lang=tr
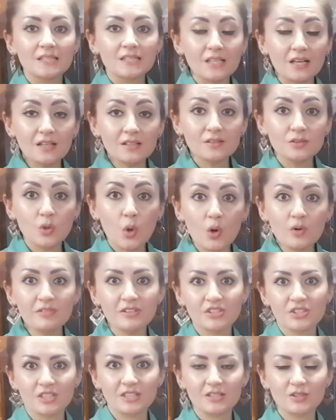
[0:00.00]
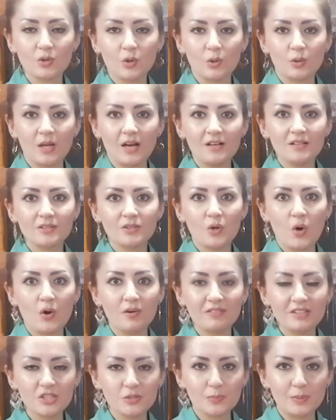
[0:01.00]
Ta Norveç'e gidiyorlar.
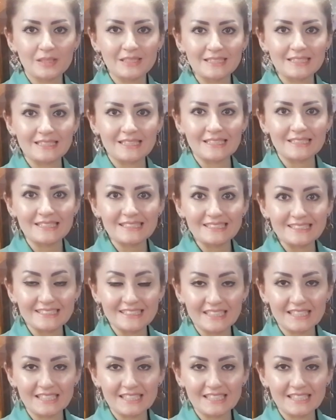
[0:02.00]
Norveç balıklarını